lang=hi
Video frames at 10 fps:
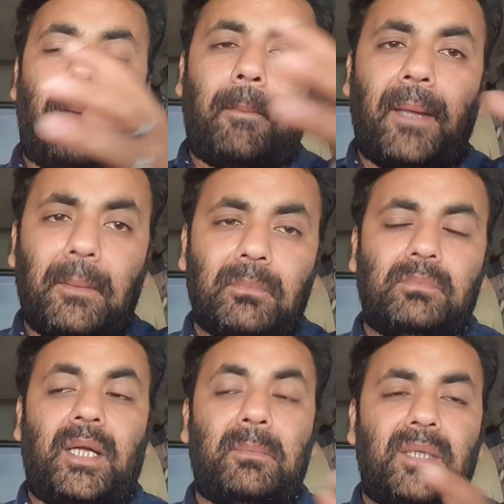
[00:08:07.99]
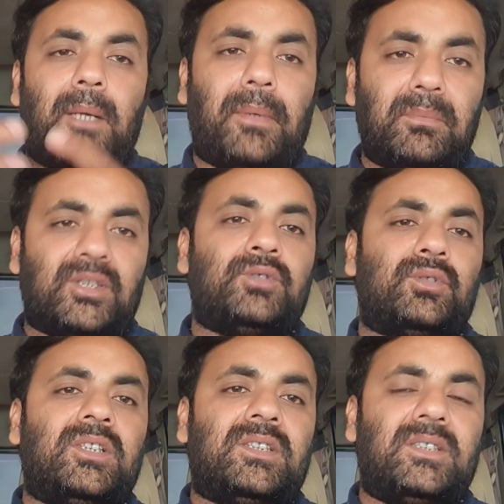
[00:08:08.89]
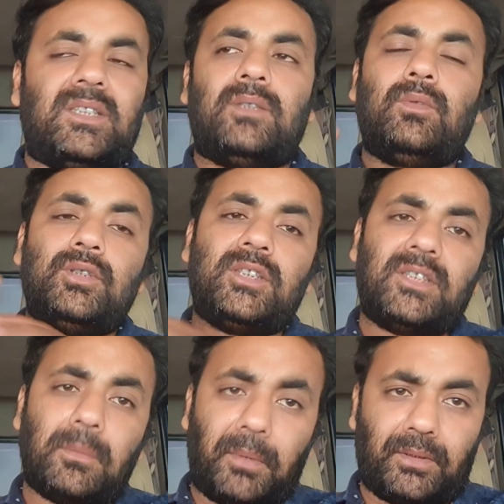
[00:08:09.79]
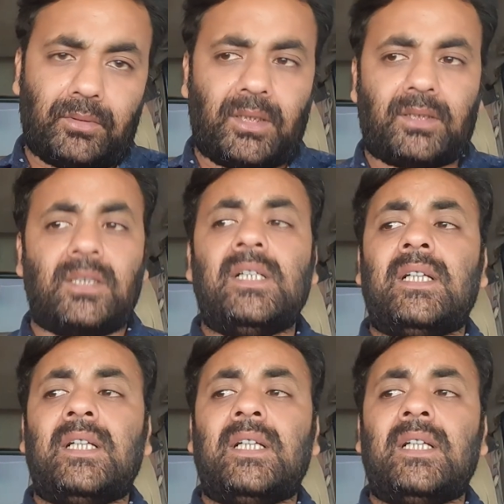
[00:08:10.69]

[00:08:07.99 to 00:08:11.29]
एफ एम एम बी एफ एम से जुड़ी चीज़ें हैं वो चीज़ें बंद हो जाती